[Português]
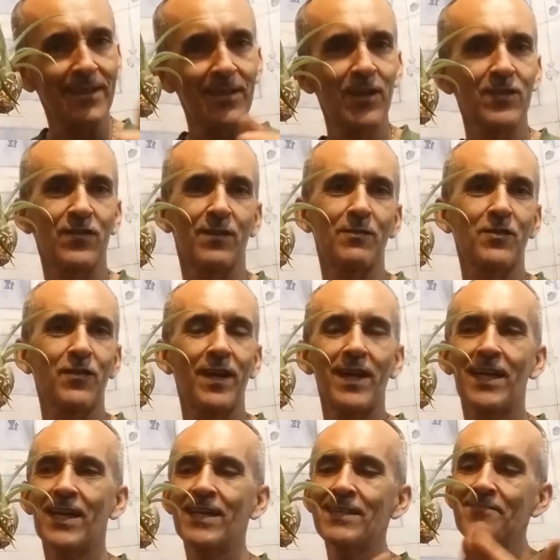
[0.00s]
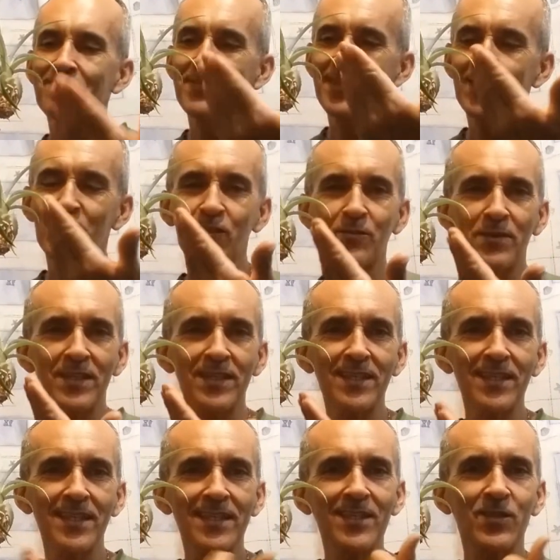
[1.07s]
nós vamos falar sobre
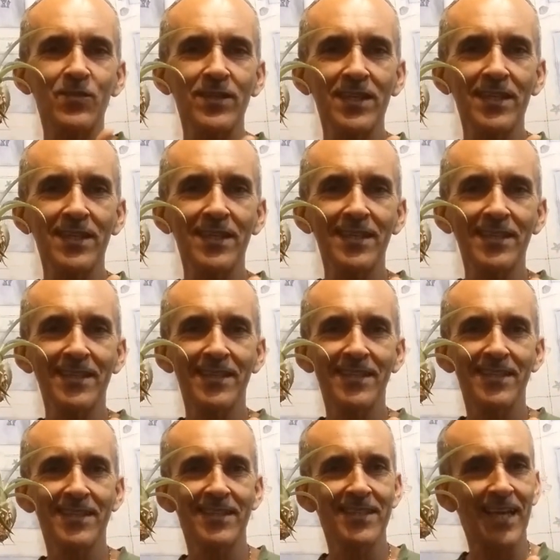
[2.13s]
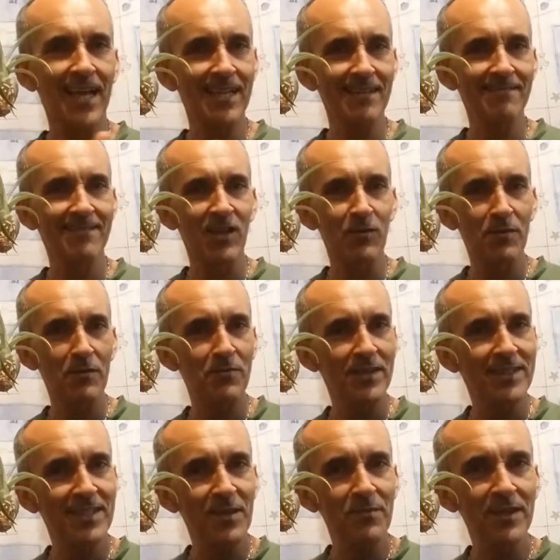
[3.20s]
isto aqui. Já deu para
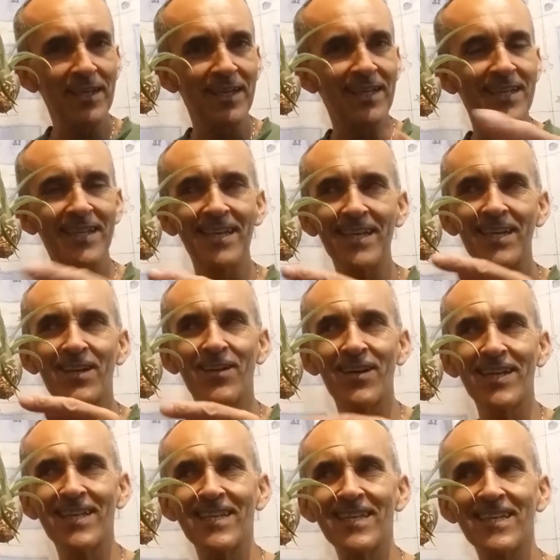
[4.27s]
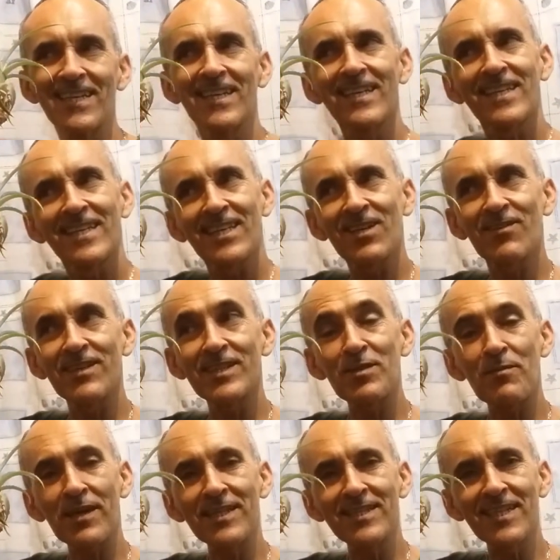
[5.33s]
perceber, né? Olha aqui, que coisa
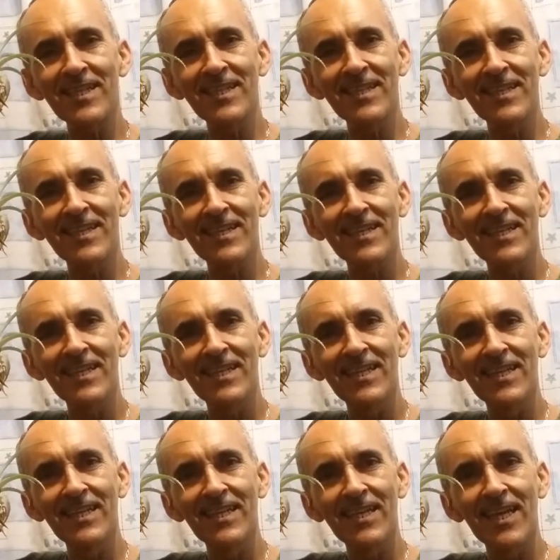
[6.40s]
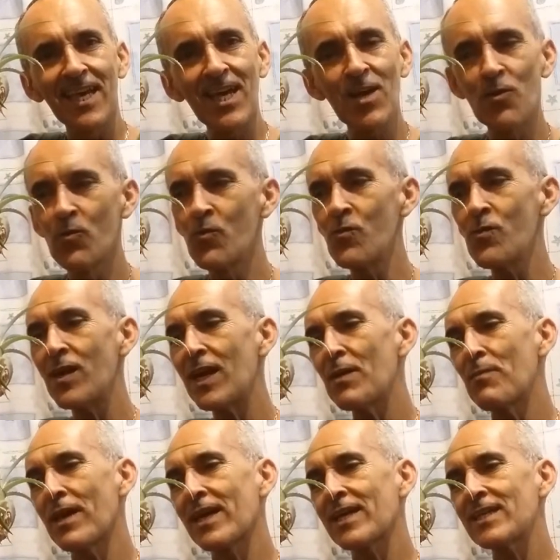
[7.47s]
mais linda. É um
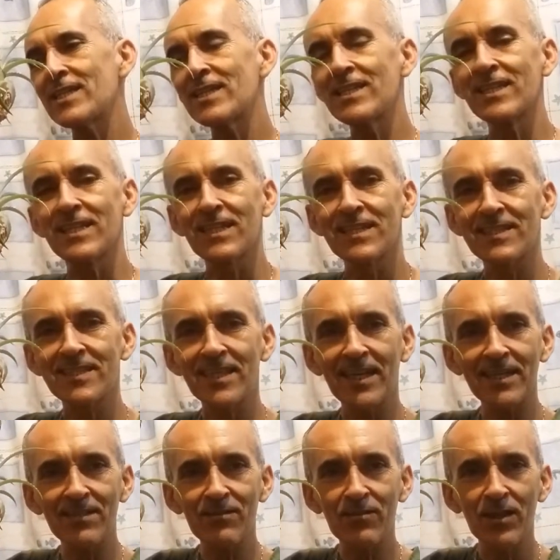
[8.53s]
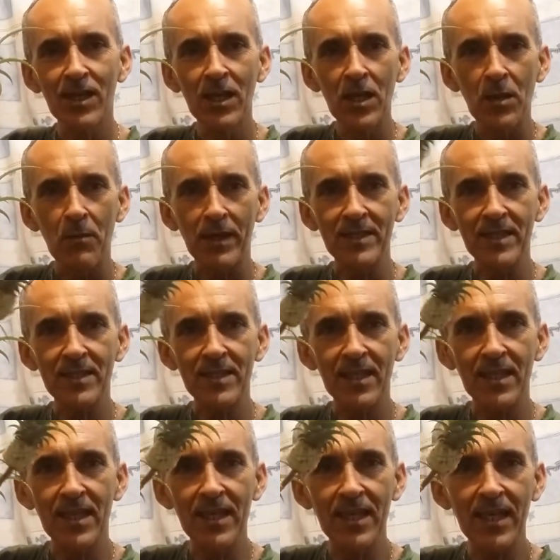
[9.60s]
abacaxi, certo? Mas esse
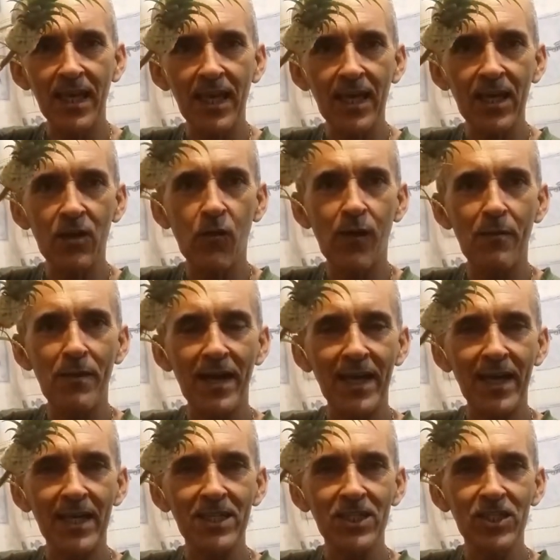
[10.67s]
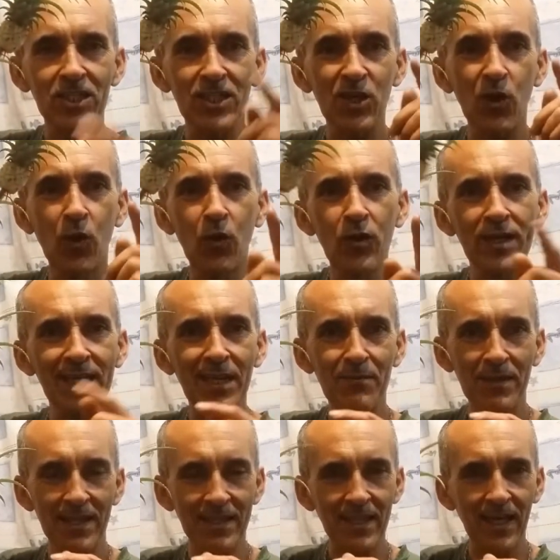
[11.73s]
aqui é o abacaxi
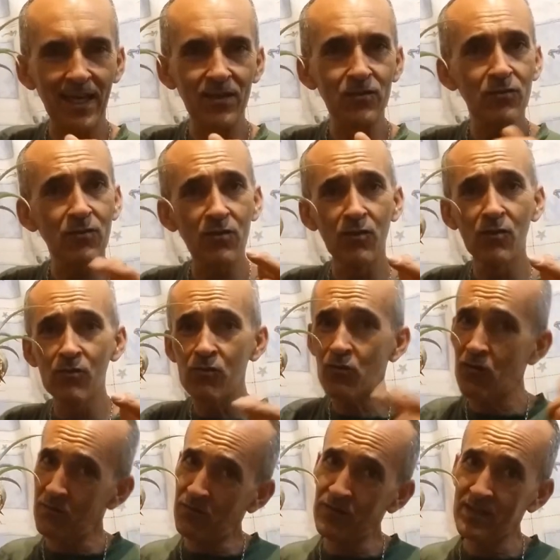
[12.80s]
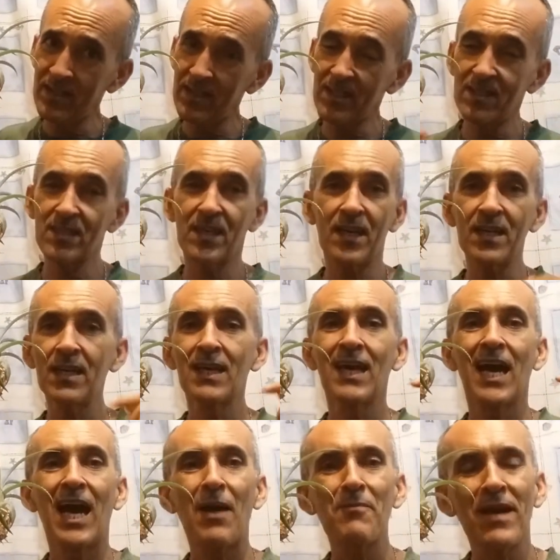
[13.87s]
ornamentário ou, como você quiser,
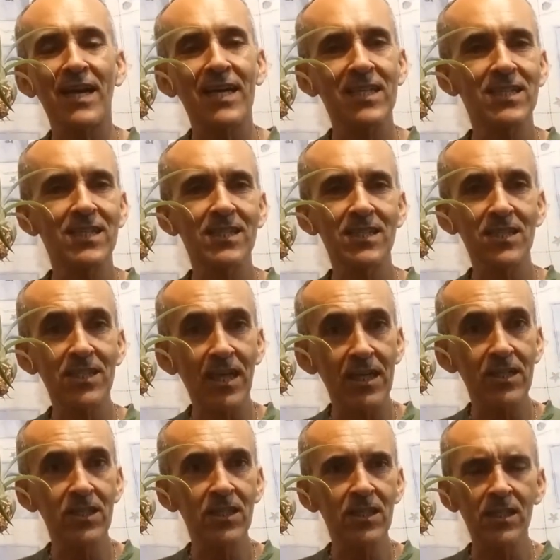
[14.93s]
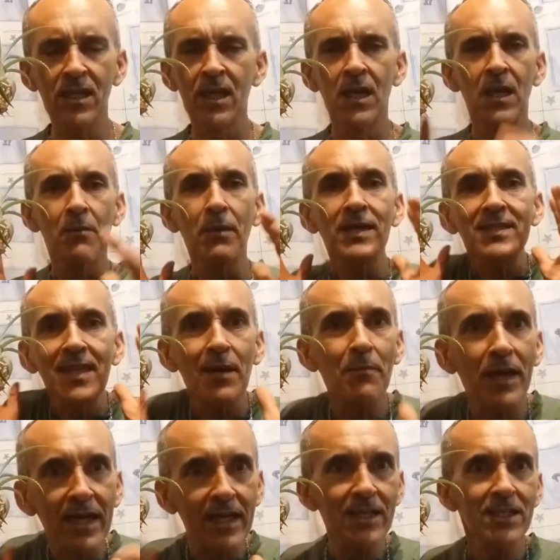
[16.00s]
abacaxi de jardim. Mas é
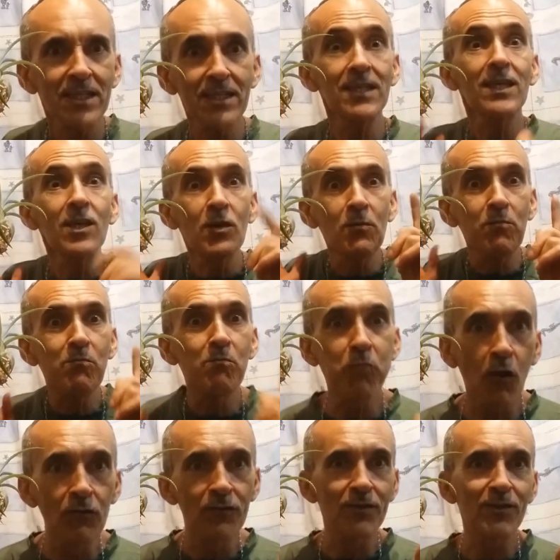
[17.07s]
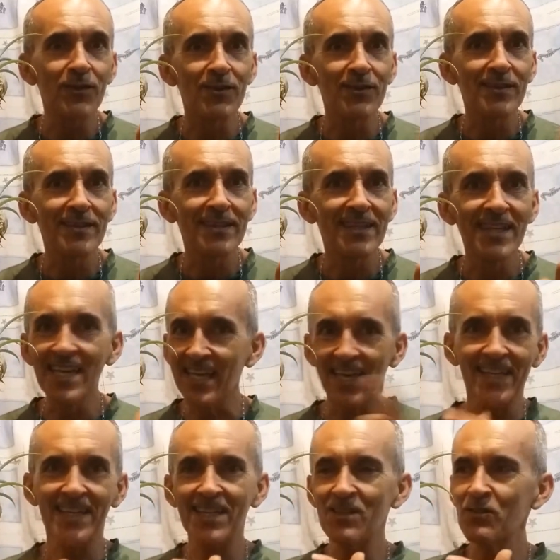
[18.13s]
abacaxi e ponto.
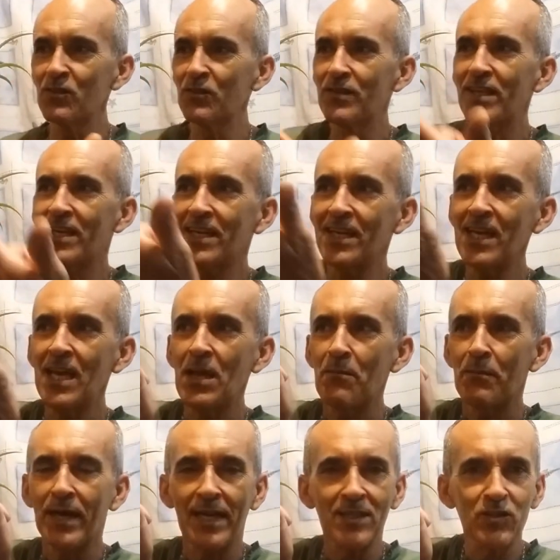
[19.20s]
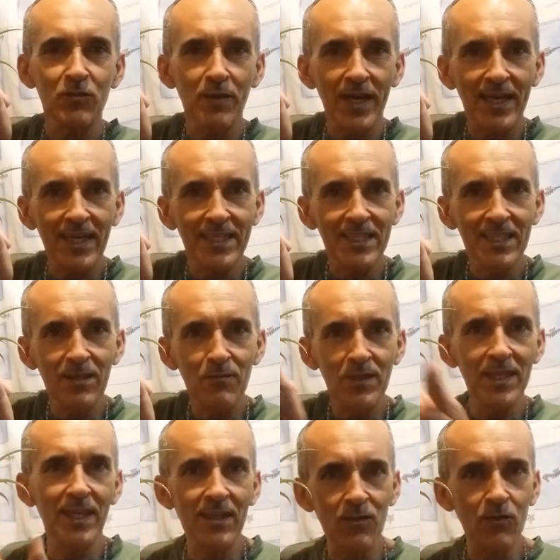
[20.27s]
Ninguém tem dúvida, né? Parece um abacaxi em
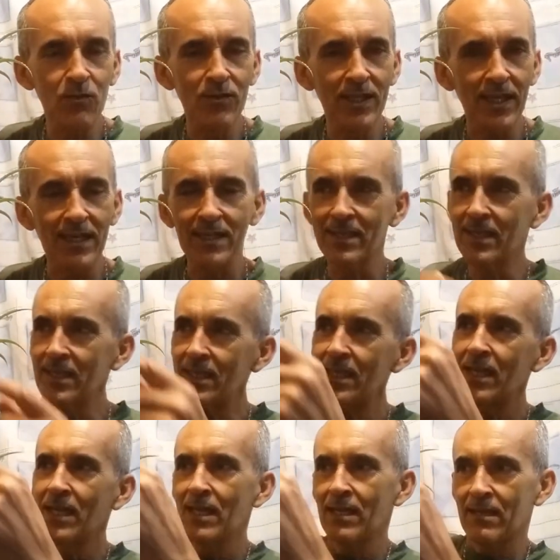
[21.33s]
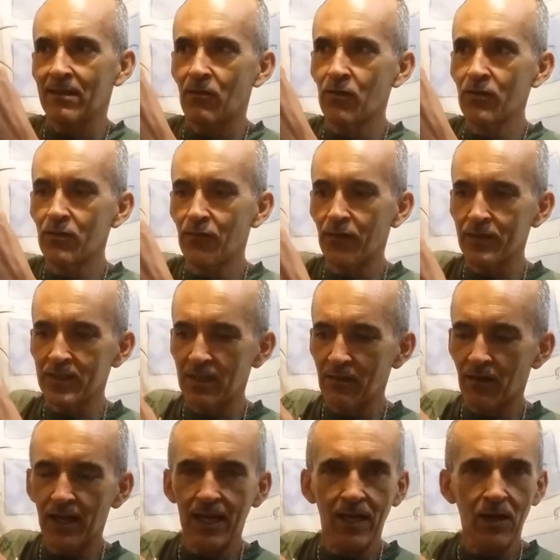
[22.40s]
miniatura, né? Quando você
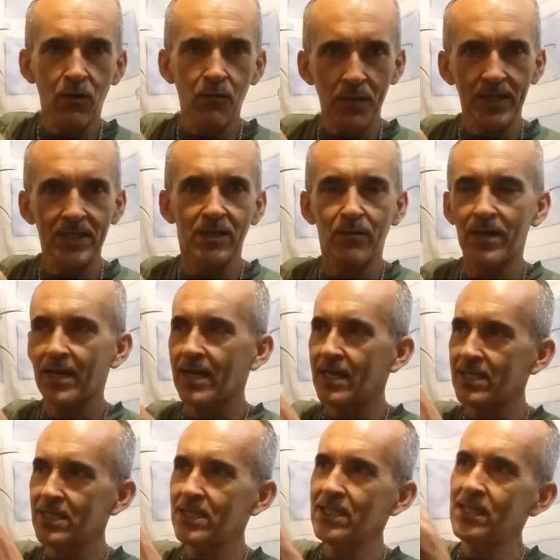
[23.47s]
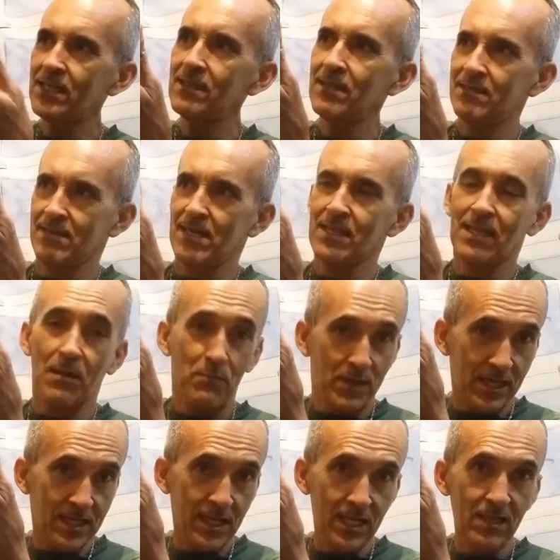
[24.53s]
olha lá um pé de abacaxi, ele está
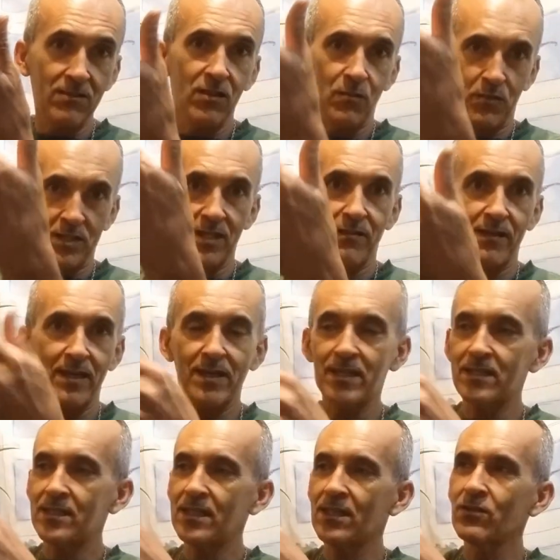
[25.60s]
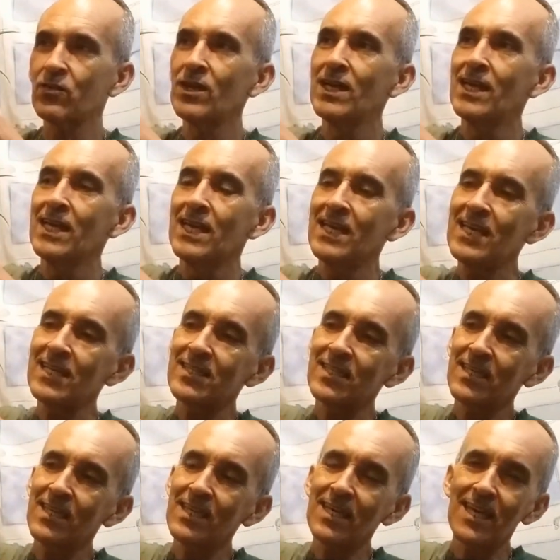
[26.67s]
pequenininho, depois ele vai crescendo. E esse
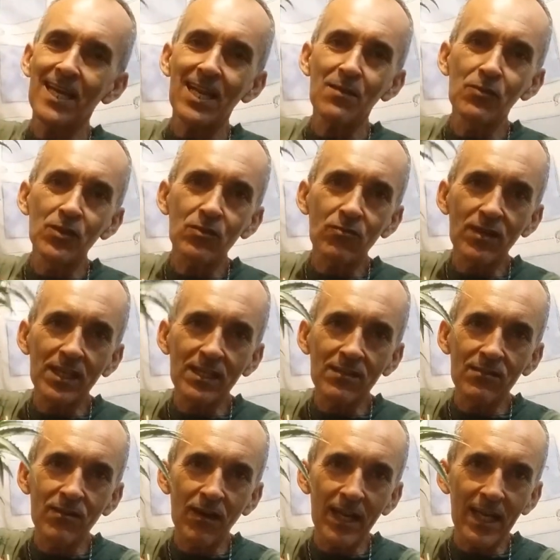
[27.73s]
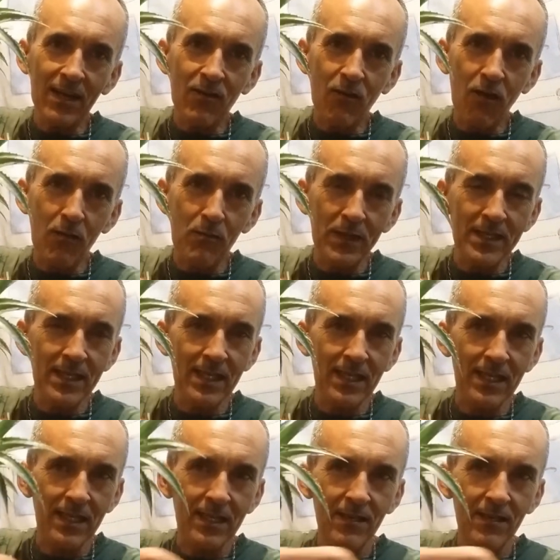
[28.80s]
aqui, ele é muito lindo. Olha a copa dele.